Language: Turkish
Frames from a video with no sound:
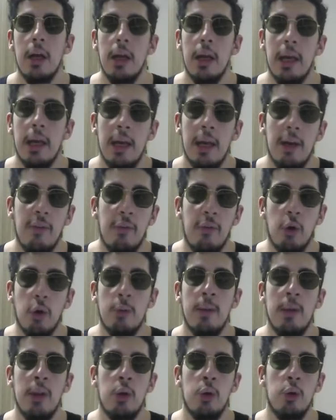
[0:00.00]
E,
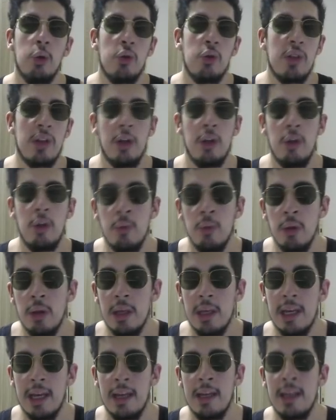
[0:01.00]
formalar olur, stadyumun
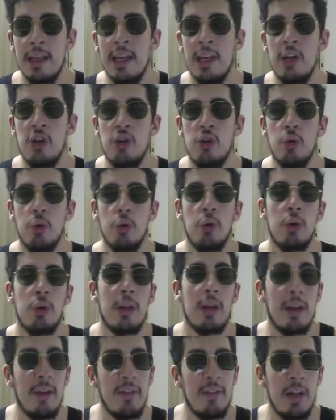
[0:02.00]
kendi genişliği olur,
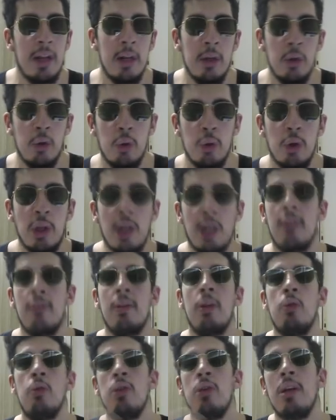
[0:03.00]
taraftarlar olur,
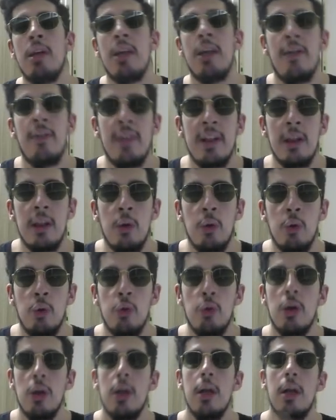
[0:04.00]
taraftarların üzerine kıyafetler
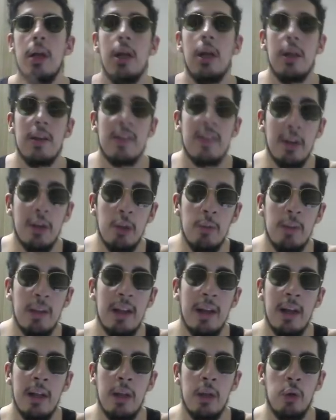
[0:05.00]
olur, stadyum
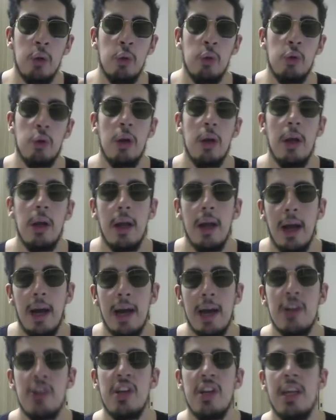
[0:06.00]
detayları olur.
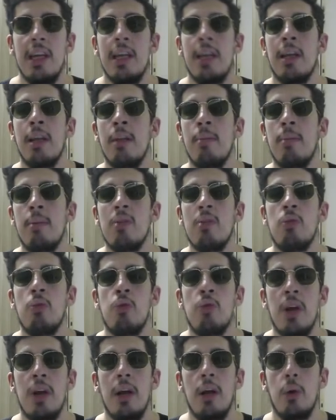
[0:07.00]
Her şey inanılmaz
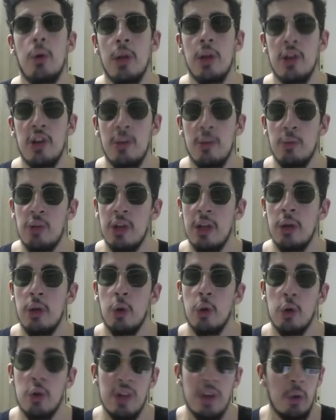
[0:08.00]
güzel olacak bu sene.
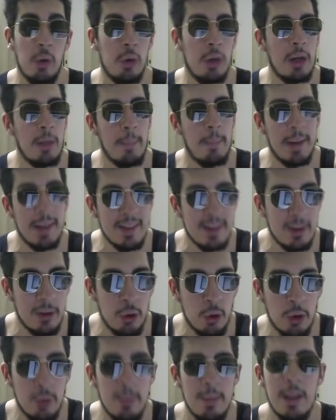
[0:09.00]
Görsel olarak
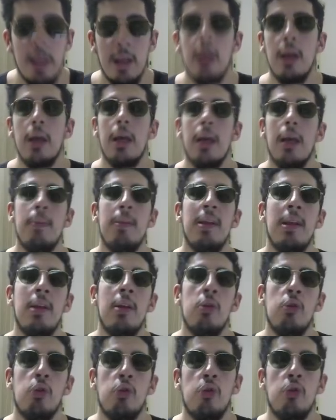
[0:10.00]
bahsediyorum. E,
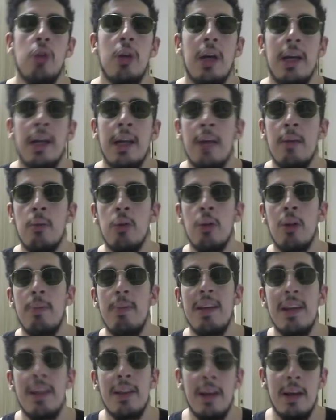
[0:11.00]
bilginiz olsun. Kariyer modunda
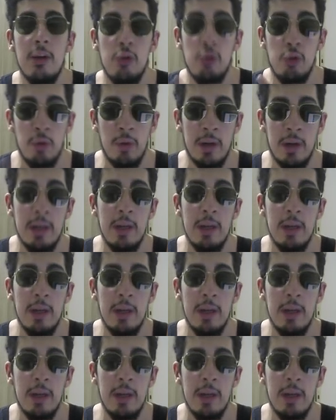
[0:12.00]
bir de şu var.